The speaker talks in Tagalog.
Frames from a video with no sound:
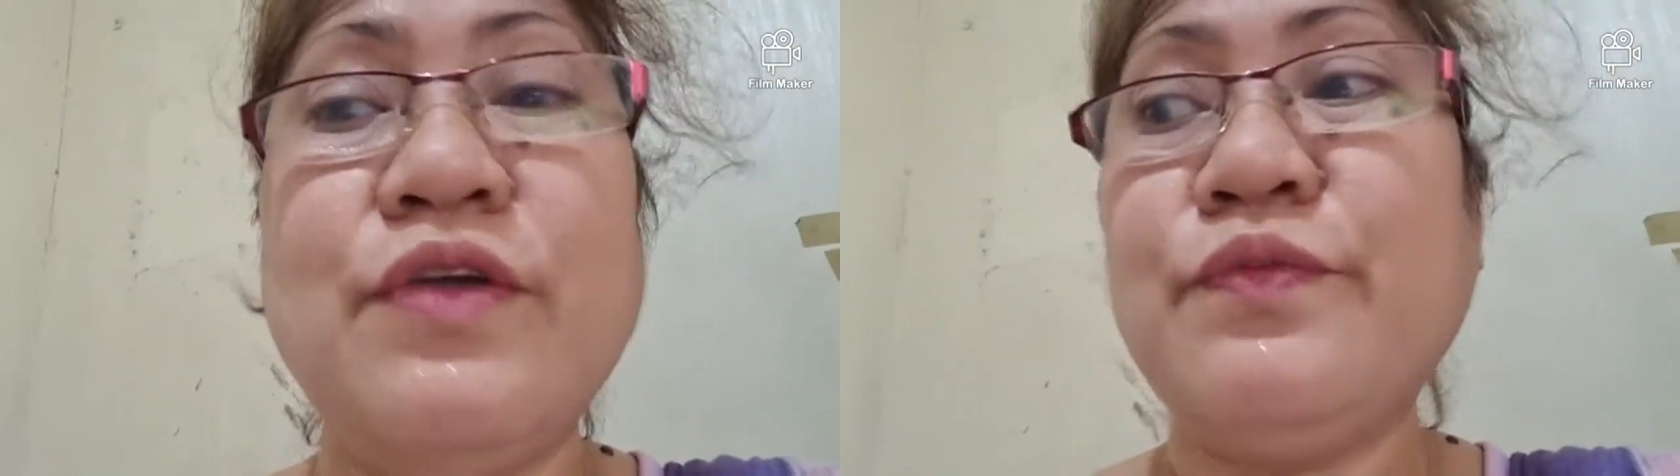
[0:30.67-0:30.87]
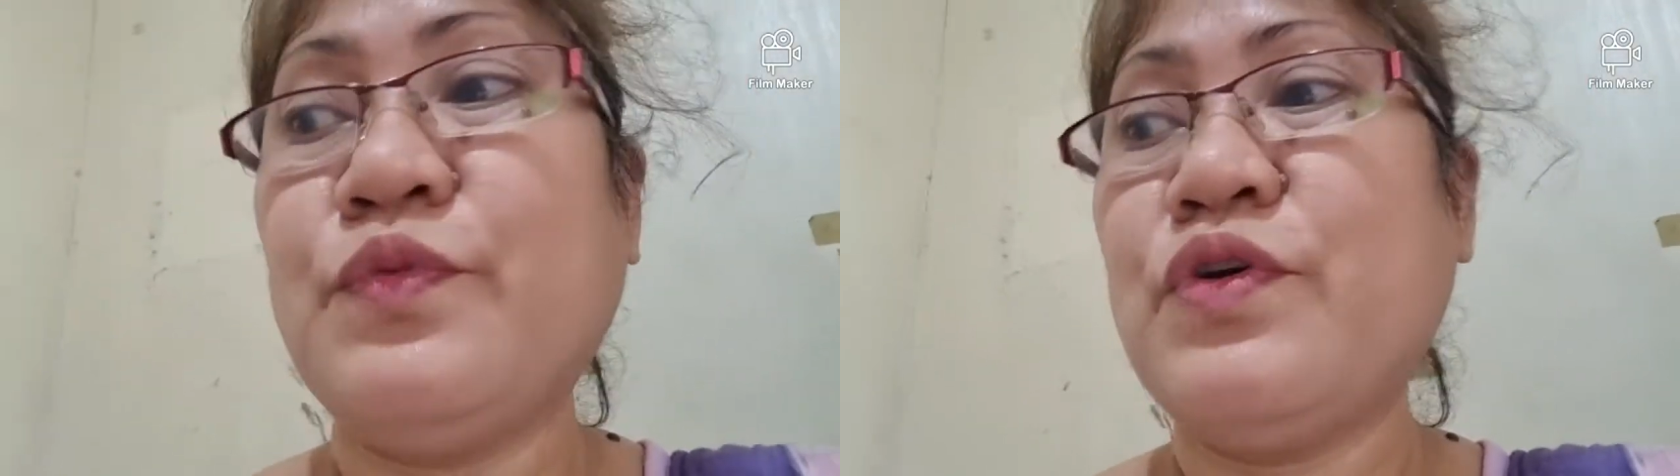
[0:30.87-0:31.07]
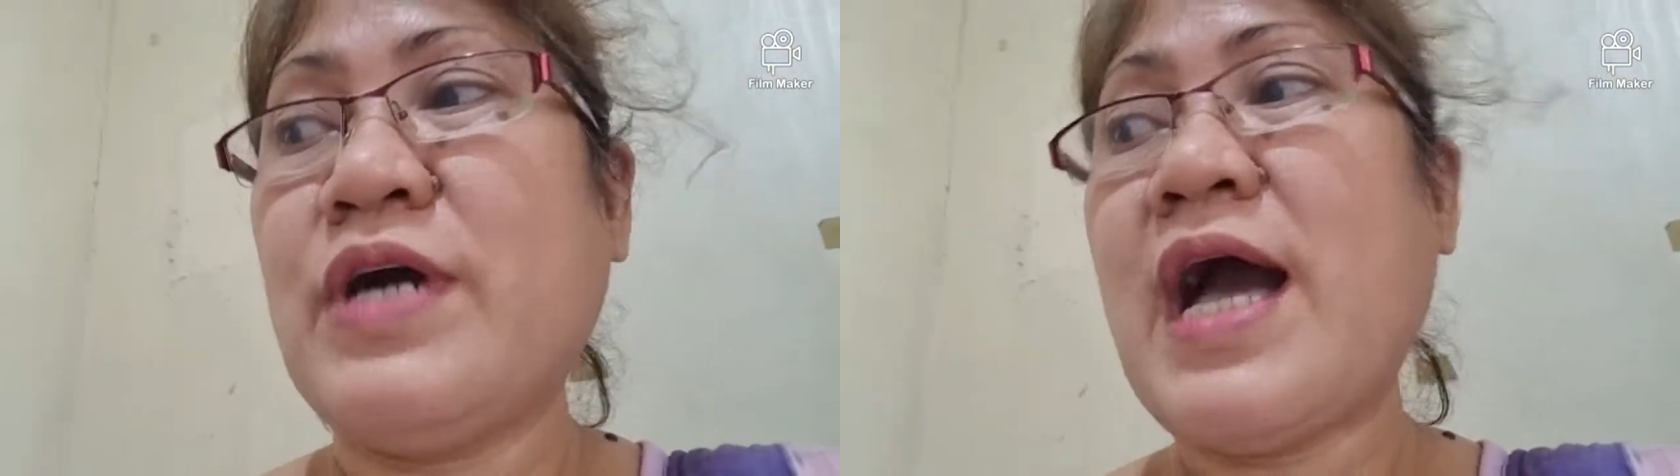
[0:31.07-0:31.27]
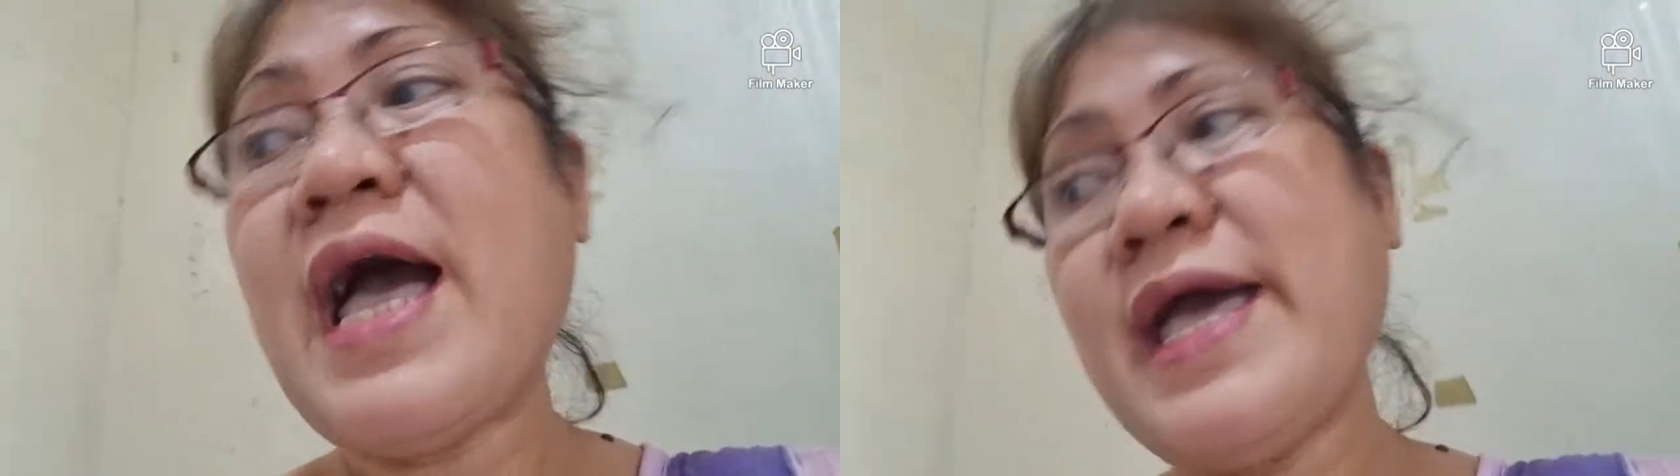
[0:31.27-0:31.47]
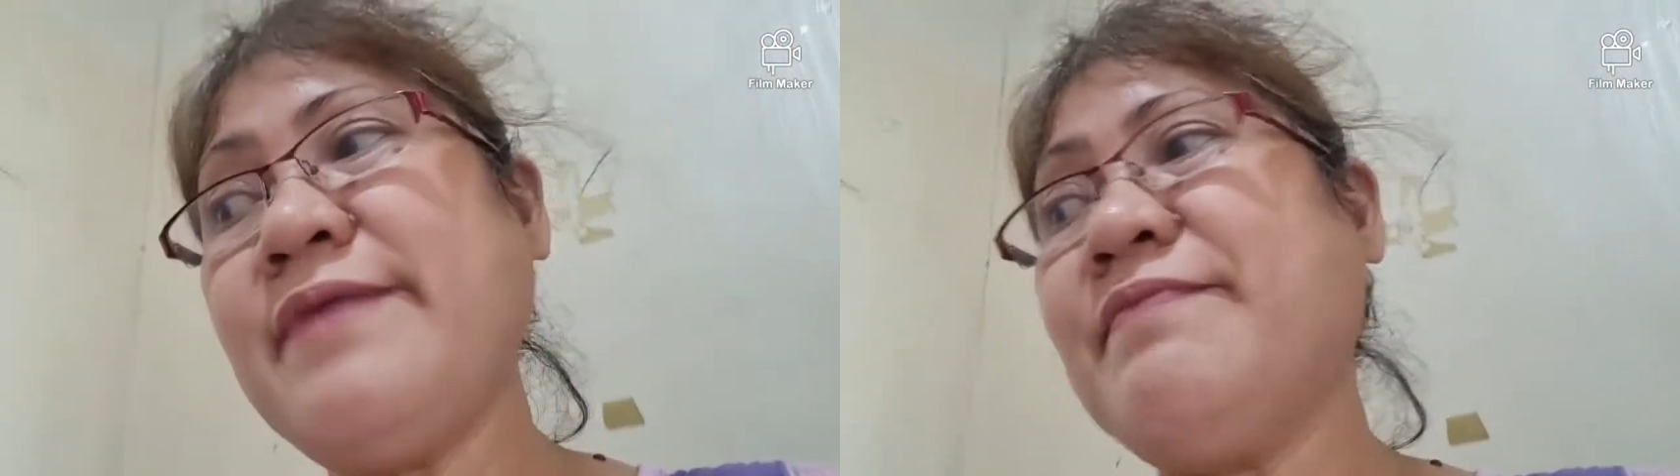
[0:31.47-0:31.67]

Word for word: Ngayon po ay